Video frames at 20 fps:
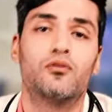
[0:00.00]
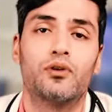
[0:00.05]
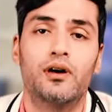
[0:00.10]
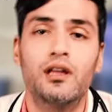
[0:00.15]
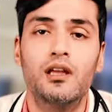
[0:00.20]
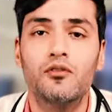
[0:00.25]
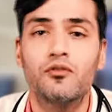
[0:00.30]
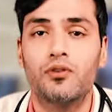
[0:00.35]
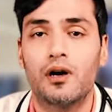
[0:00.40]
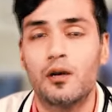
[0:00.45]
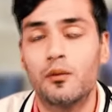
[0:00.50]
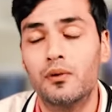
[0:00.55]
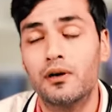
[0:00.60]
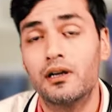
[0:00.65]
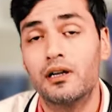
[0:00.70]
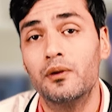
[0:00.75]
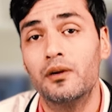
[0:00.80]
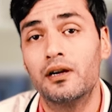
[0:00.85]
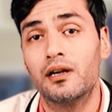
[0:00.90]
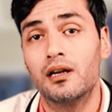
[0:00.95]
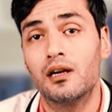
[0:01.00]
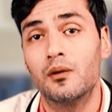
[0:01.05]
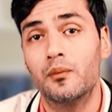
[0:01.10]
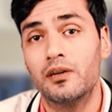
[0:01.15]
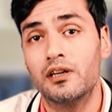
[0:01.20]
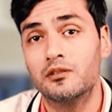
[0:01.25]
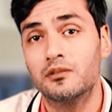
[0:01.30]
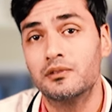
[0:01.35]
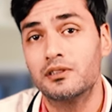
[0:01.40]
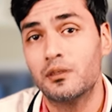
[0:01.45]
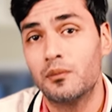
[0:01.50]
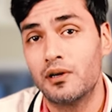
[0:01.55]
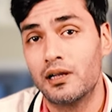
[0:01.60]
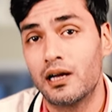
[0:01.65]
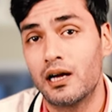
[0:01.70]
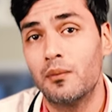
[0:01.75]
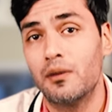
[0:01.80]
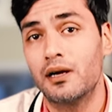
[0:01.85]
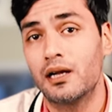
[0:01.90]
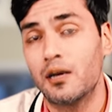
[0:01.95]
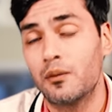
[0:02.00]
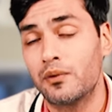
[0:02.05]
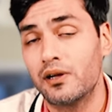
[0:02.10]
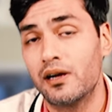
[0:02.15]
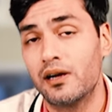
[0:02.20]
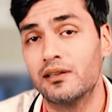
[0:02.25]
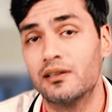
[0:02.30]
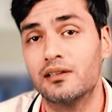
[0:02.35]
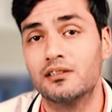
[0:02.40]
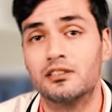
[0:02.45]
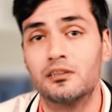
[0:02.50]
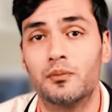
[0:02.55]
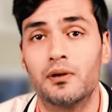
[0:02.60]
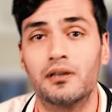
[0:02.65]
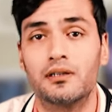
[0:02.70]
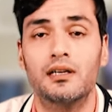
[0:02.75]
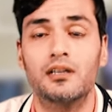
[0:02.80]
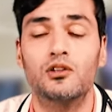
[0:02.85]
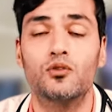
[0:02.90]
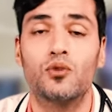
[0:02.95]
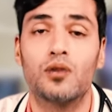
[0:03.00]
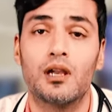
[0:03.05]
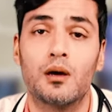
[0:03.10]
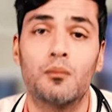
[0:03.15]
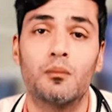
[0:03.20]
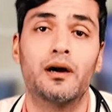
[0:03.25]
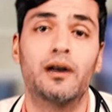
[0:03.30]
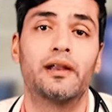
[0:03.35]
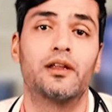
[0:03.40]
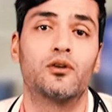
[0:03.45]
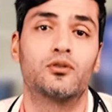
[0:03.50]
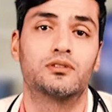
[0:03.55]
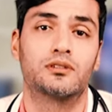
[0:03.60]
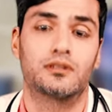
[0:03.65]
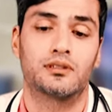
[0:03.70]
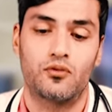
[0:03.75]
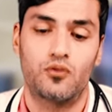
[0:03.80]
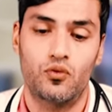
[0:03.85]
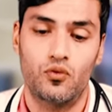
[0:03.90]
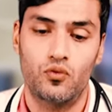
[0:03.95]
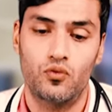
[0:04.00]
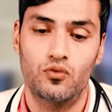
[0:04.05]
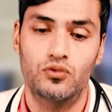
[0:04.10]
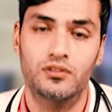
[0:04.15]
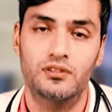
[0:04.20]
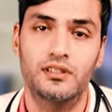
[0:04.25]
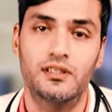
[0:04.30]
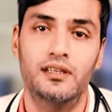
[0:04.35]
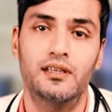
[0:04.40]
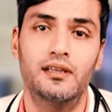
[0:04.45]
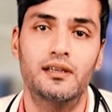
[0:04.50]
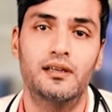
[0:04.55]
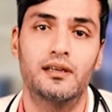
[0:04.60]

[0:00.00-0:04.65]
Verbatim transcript: वहीं फाइबर टिप इंटरनेट ब्रेस में जब लिगामेंट आपके हड्डी से चिपकता है तो वो लंबा नहीं हो सकता वो उसी